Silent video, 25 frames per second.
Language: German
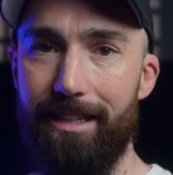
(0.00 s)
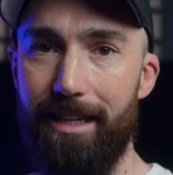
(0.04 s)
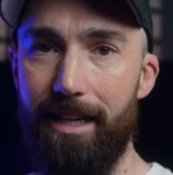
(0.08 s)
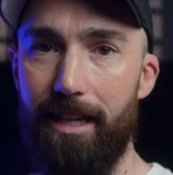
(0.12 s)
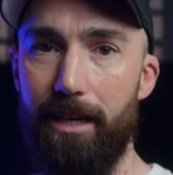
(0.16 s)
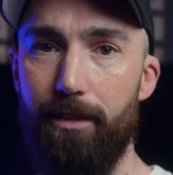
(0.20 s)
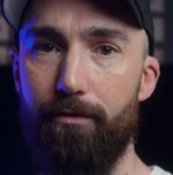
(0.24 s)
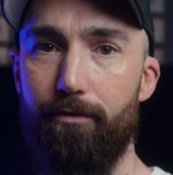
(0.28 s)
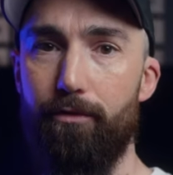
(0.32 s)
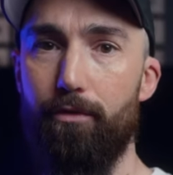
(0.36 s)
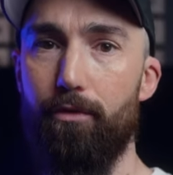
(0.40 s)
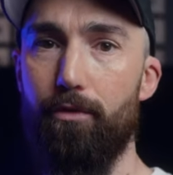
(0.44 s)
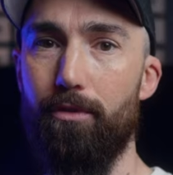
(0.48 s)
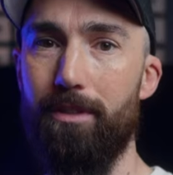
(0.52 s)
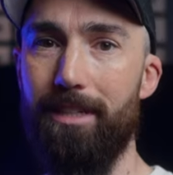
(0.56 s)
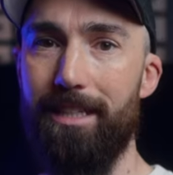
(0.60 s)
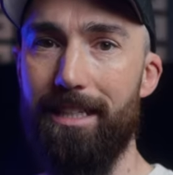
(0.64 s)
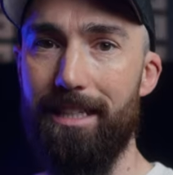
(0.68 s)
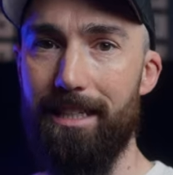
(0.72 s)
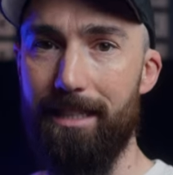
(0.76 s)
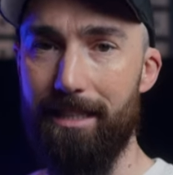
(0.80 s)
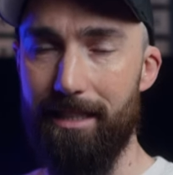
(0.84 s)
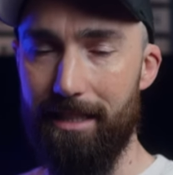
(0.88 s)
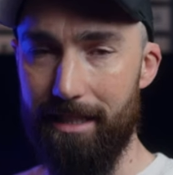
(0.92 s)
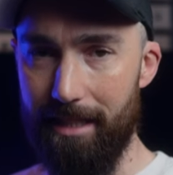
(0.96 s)

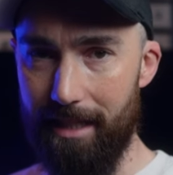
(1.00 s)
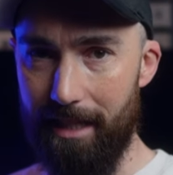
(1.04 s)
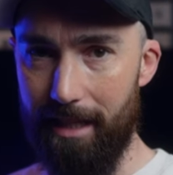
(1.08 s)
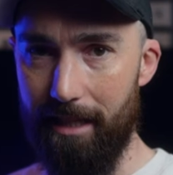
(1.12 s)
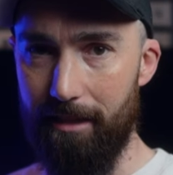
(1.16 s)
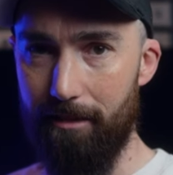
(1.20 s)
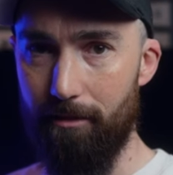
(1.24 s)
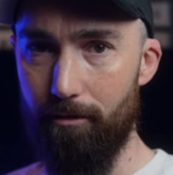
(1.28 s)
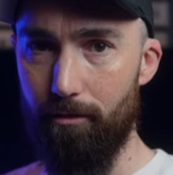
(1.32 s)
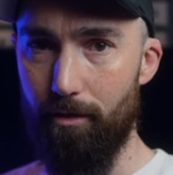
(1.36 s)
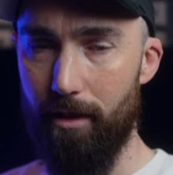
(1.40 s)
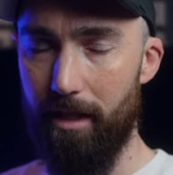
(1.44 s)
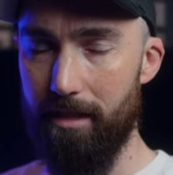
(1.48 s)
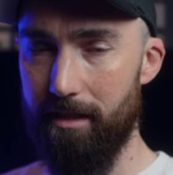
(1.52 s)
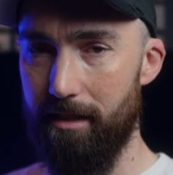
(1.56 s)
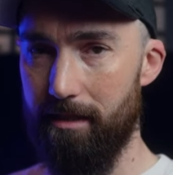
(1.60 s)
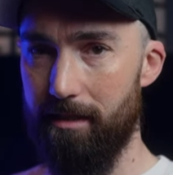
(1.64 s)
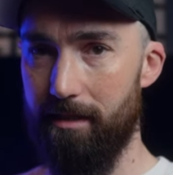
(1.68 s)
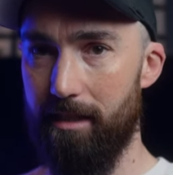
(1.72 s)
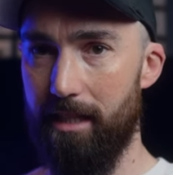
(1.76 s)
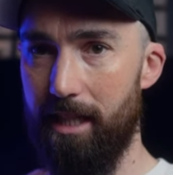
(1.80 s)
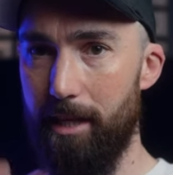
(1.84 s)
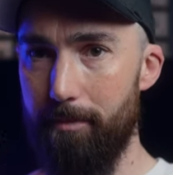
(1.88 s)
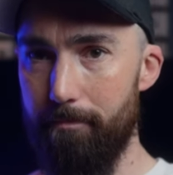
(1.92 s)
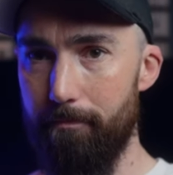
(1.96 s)
Telefon drehen. Du kannst
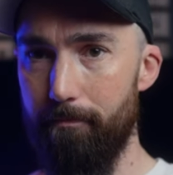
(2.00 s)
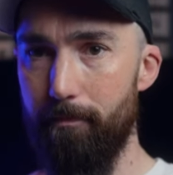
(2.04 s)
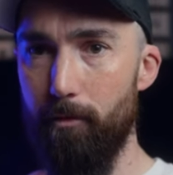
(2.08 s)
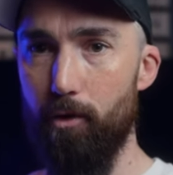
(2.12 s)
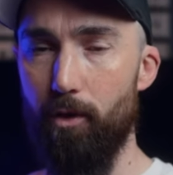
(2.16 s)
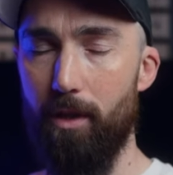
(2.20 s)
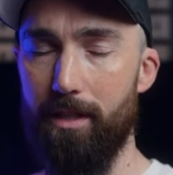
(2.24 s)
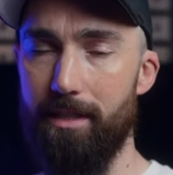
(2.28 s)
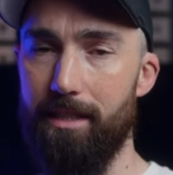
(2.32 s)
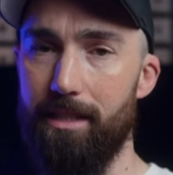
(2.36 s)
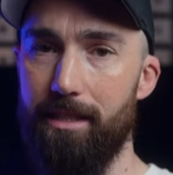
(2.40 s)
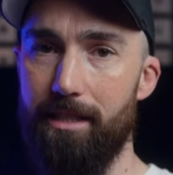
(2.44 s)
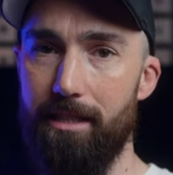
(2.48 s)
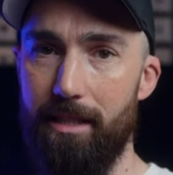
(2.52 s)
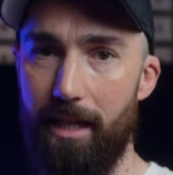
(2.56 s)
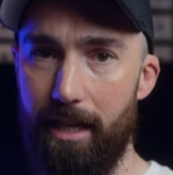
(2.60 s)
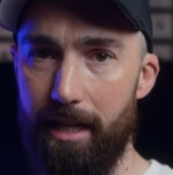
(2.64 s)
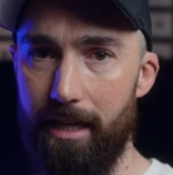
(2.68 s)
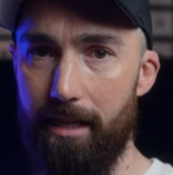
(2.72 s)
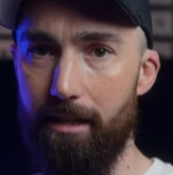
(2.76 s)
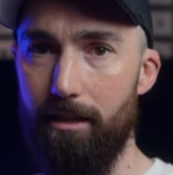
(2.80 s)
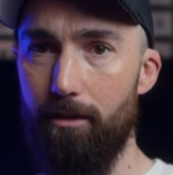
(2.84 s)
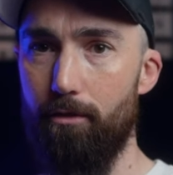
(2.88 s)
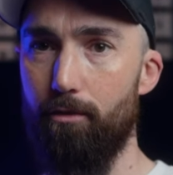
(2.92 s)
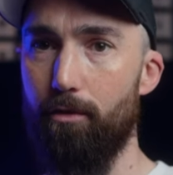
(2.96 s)
es kippen, du kannst es
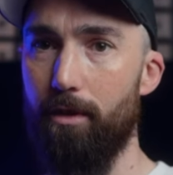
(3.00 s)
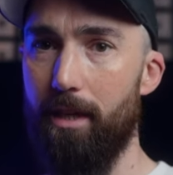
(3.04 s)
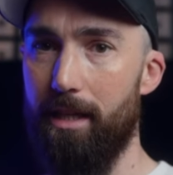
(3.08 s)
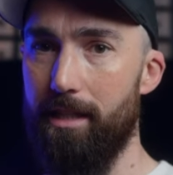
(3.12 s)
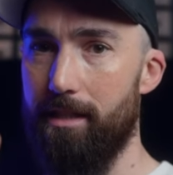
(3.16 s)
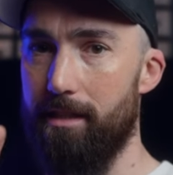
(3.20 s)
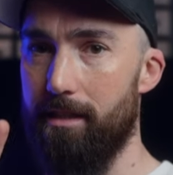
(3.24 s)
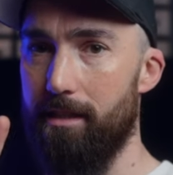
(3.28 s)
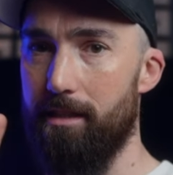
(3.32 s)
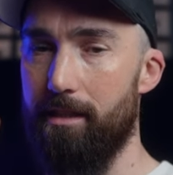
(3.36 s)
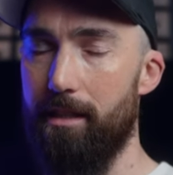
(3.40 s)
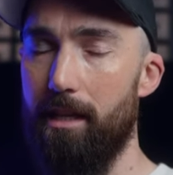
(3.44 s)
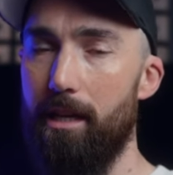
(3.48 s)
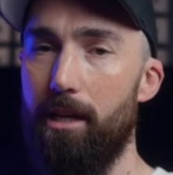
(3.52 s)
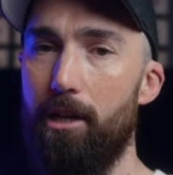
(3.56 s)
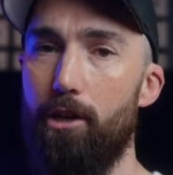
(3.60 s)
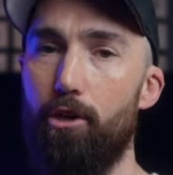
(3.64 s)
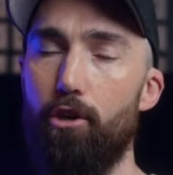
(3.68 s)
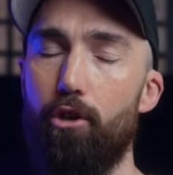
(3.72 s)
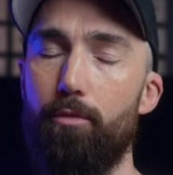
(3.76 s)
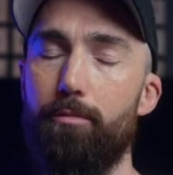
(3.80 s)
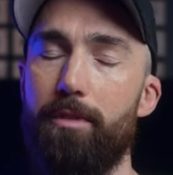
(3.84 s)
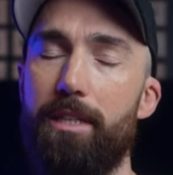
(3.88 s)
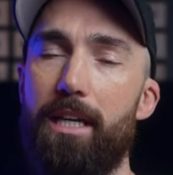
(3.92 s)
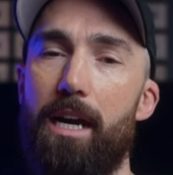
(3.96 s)
neigen, du kannst es
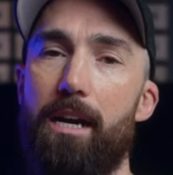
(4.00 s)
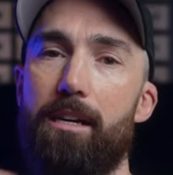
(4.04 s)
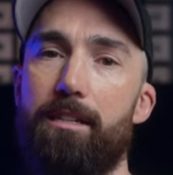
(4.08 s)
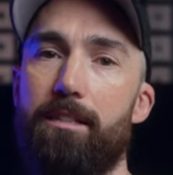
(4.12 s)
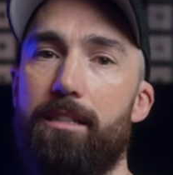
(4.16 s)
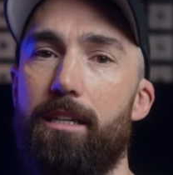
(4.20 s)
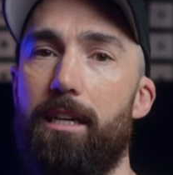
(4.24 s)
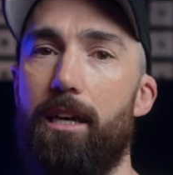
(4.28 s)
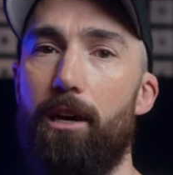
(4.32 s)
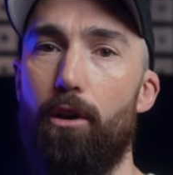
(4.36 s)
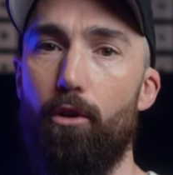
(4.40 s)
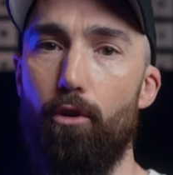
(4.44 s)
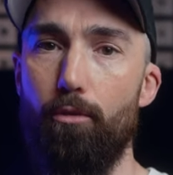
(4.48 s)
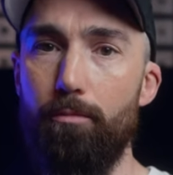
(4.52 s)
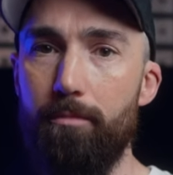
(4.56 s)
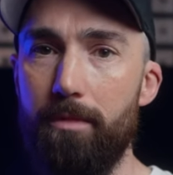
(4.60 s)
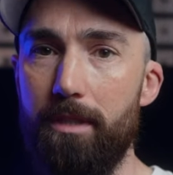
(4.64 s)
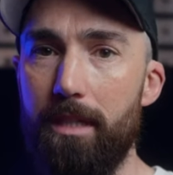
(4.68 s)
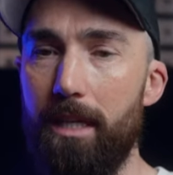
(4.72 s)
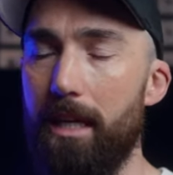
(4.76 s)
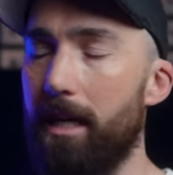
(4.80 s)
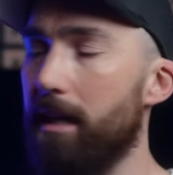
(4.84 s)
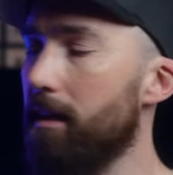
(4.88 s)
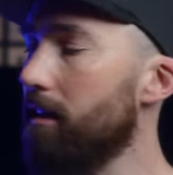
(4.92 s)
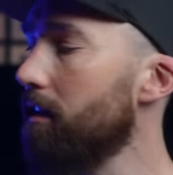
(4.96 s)
um die Achse
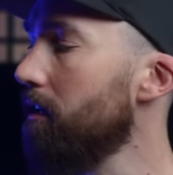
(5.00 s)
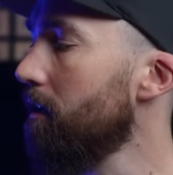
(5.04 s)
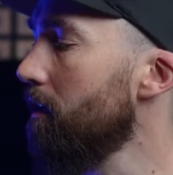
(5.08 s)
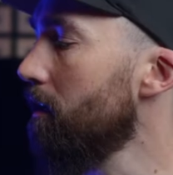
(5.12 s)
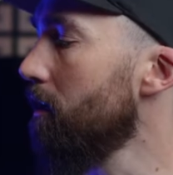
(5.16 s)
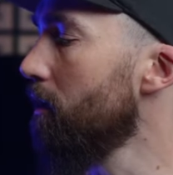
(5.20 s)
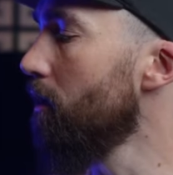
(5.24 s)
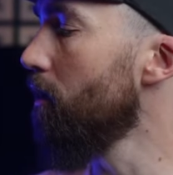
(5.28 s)
herumdrehen